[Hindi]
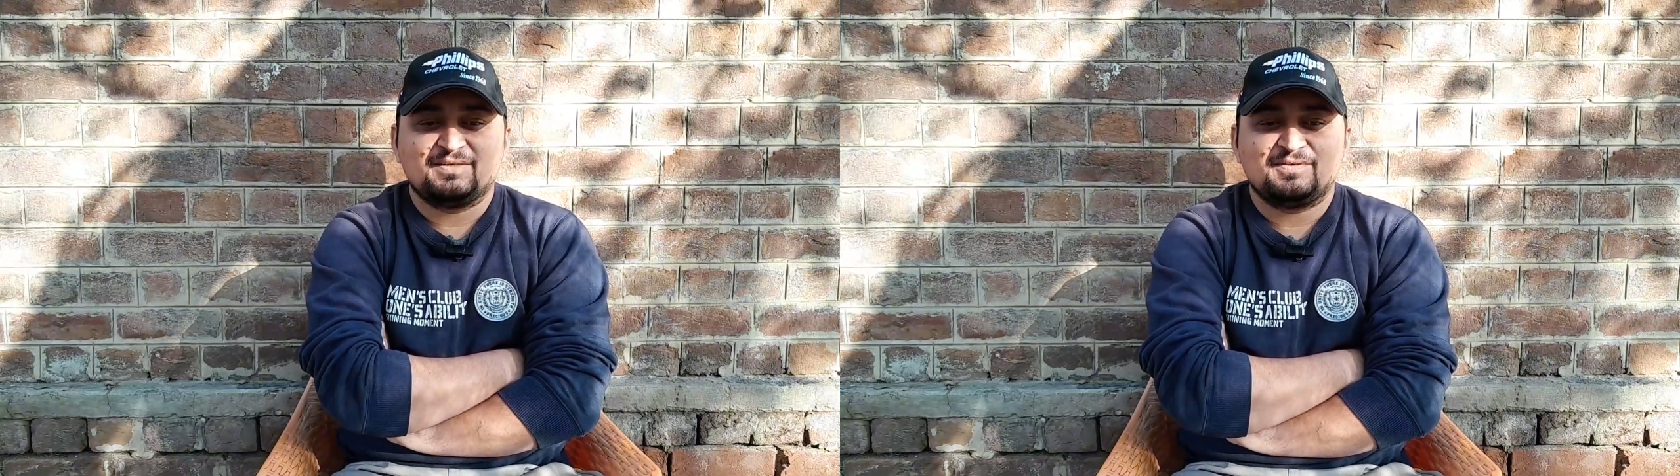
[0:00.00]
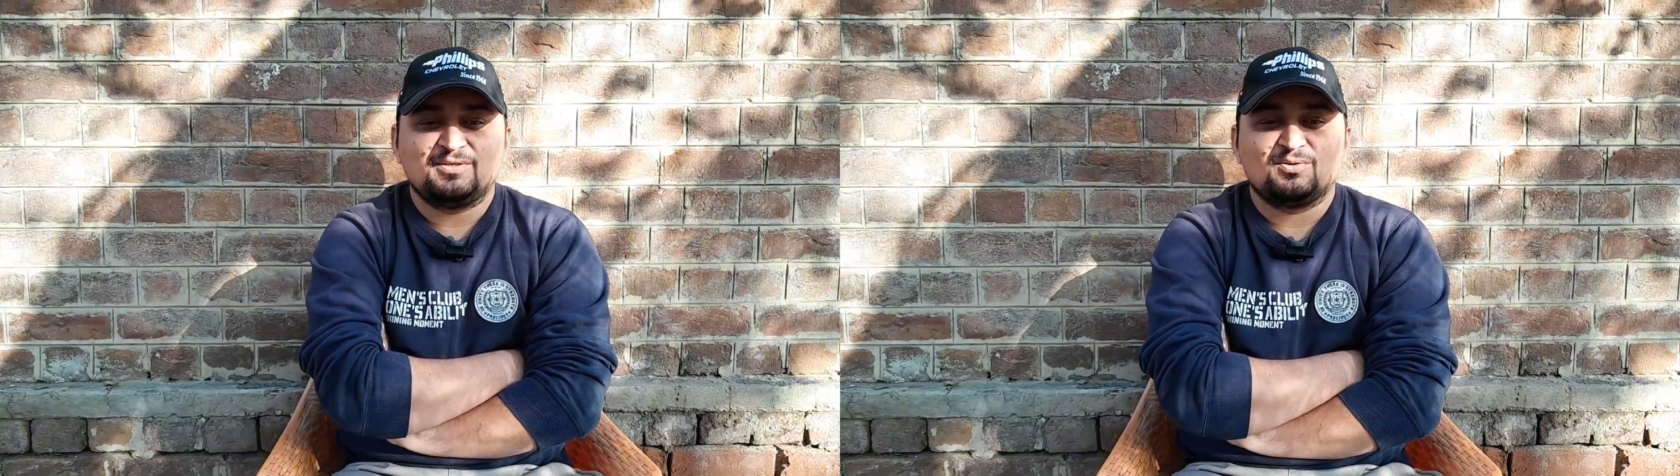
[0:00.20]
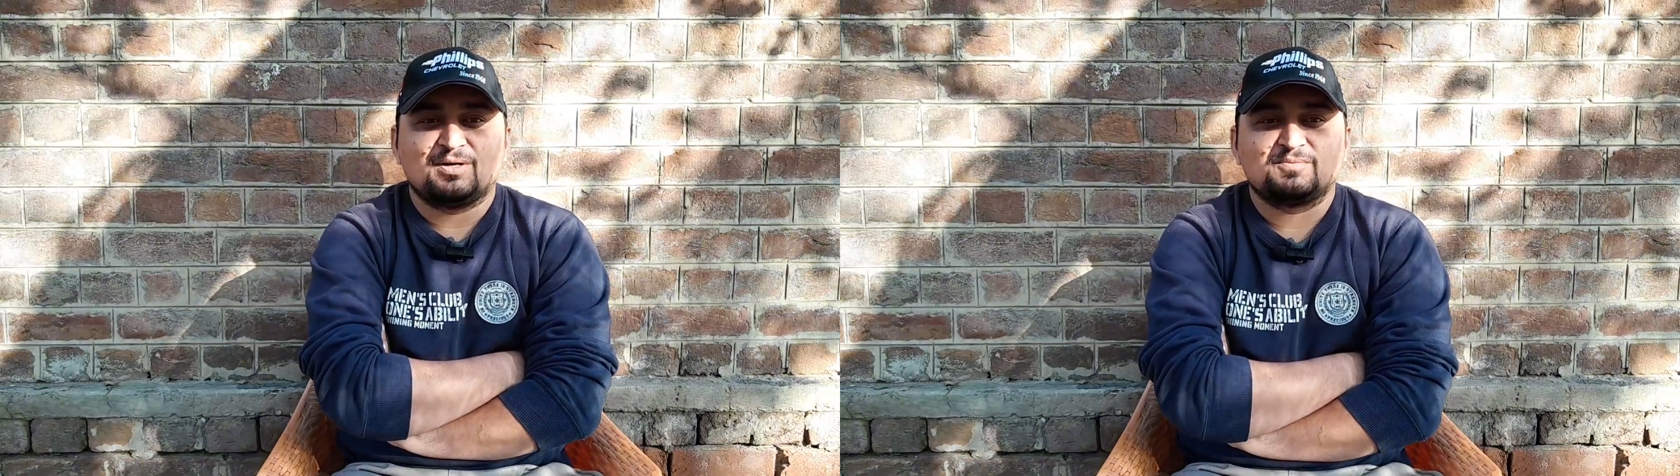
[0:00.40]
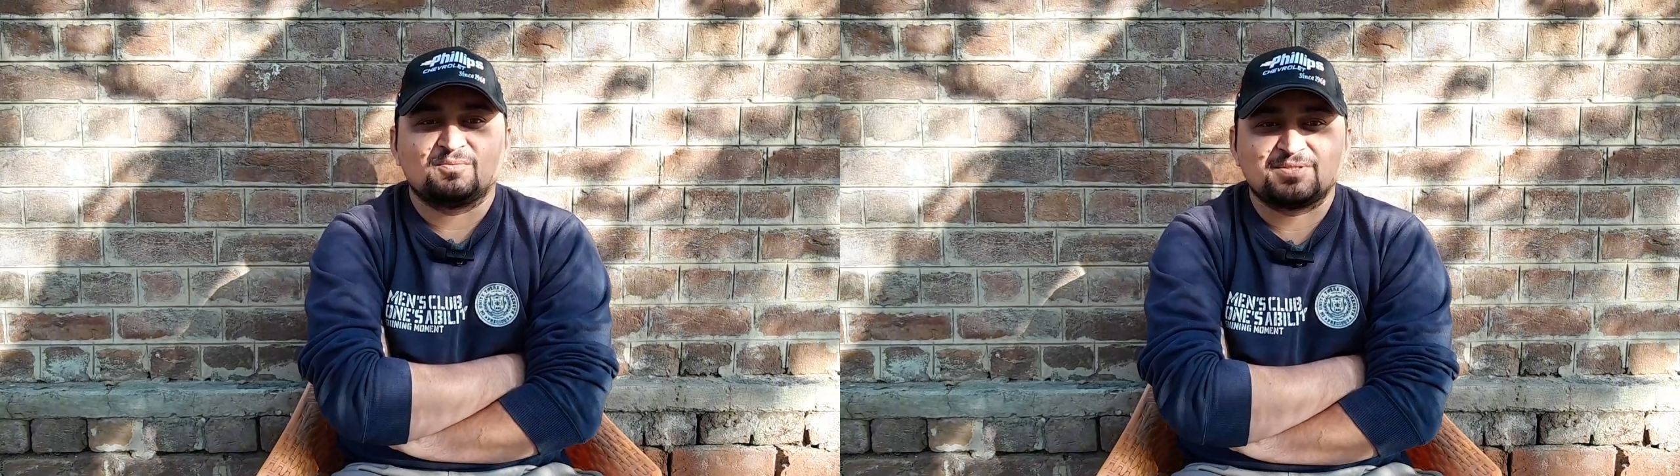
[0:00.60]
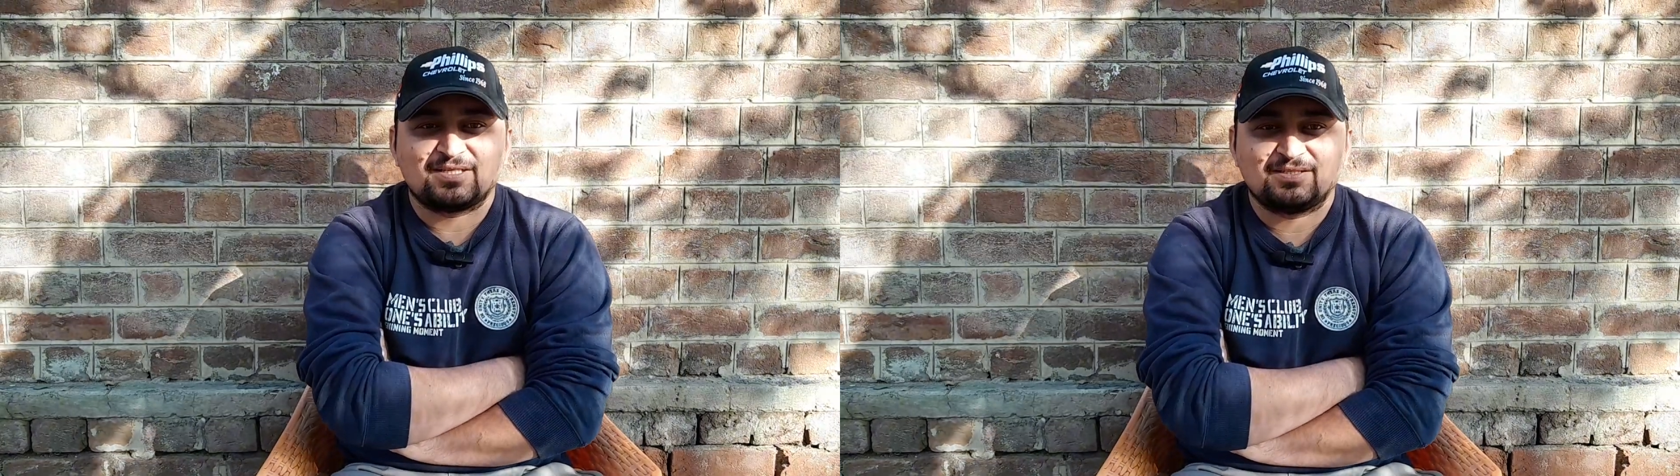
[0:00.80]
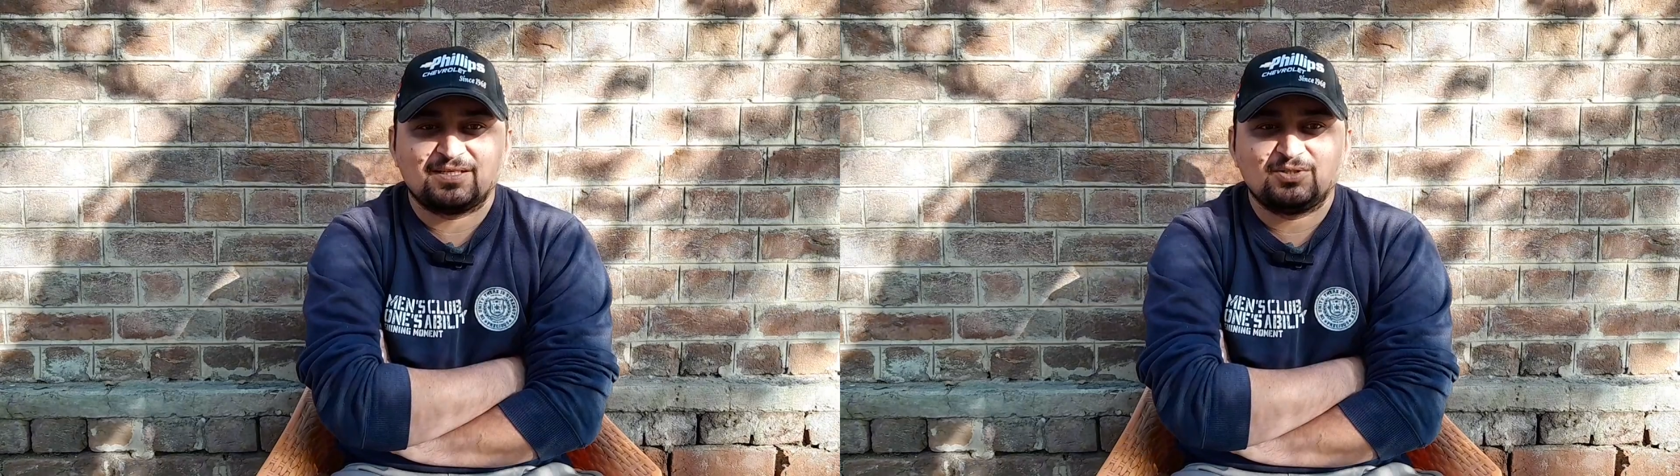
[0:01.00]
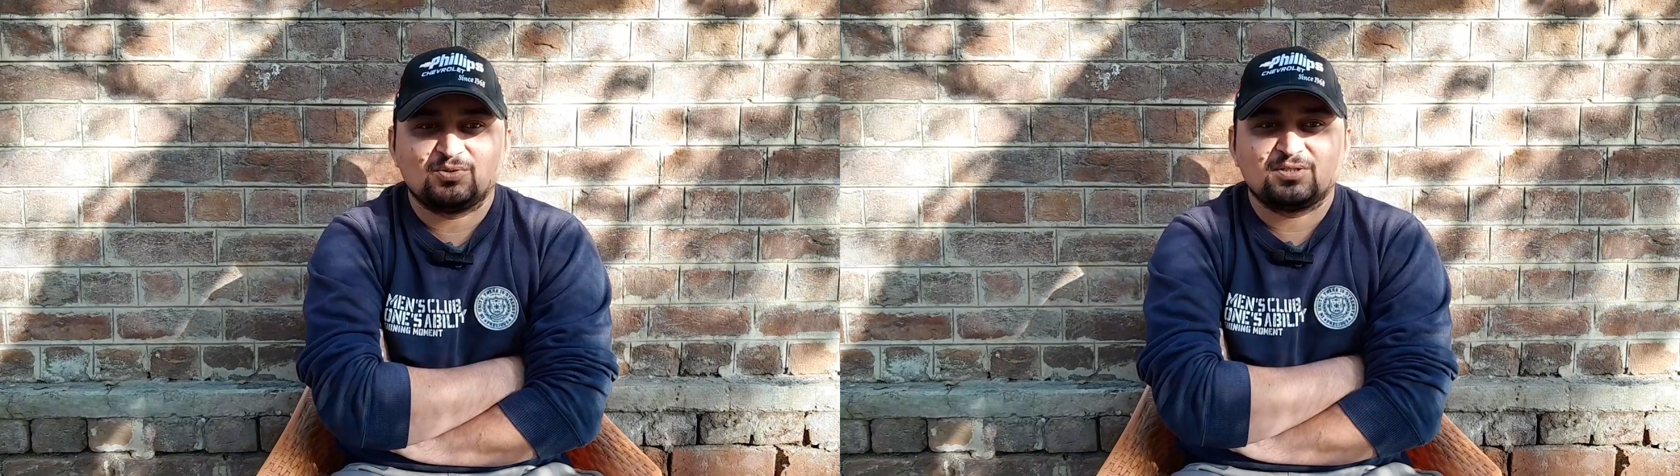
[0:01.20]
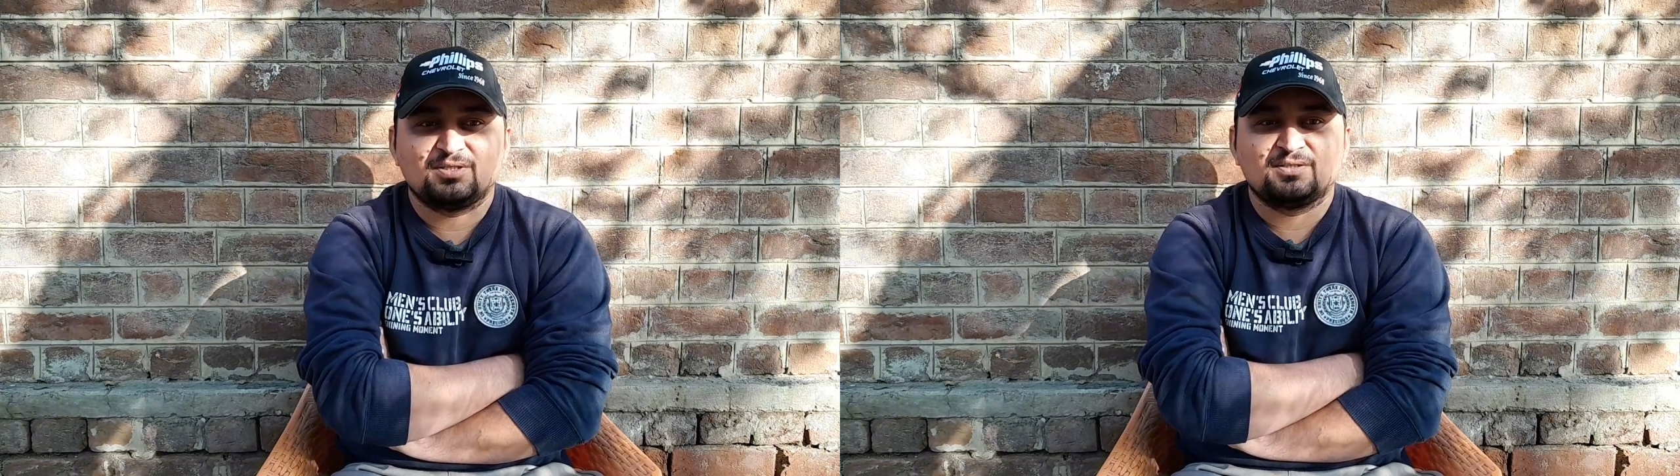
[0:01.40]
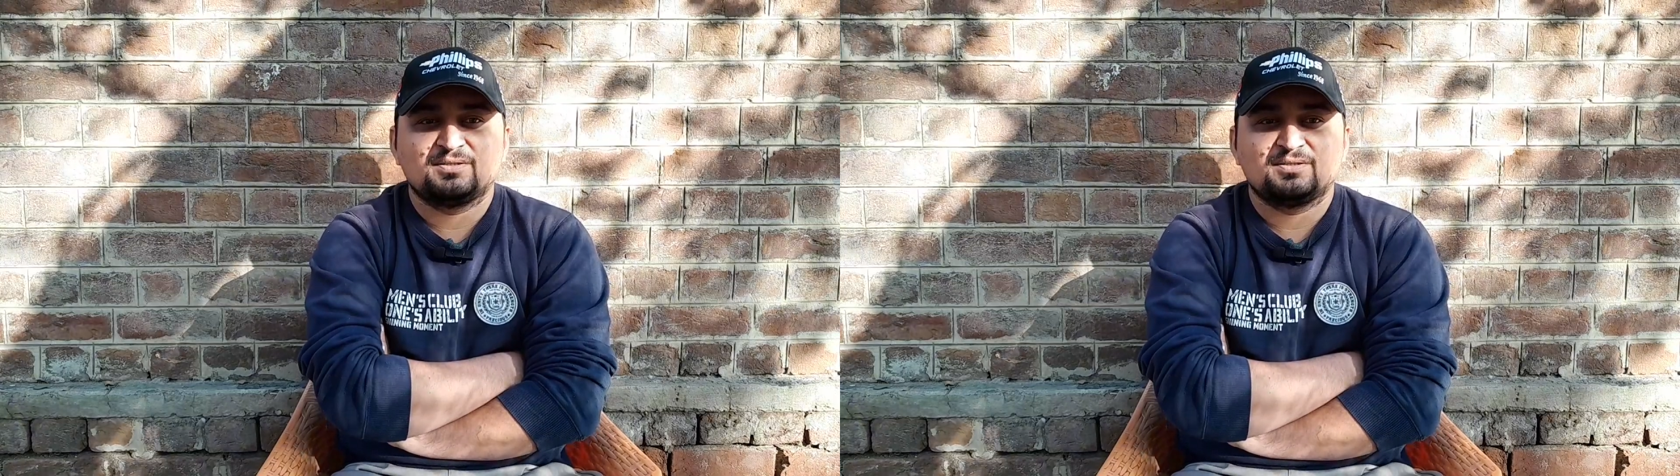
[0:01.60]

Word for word: ये वीडियो आपको पसंद आई होगी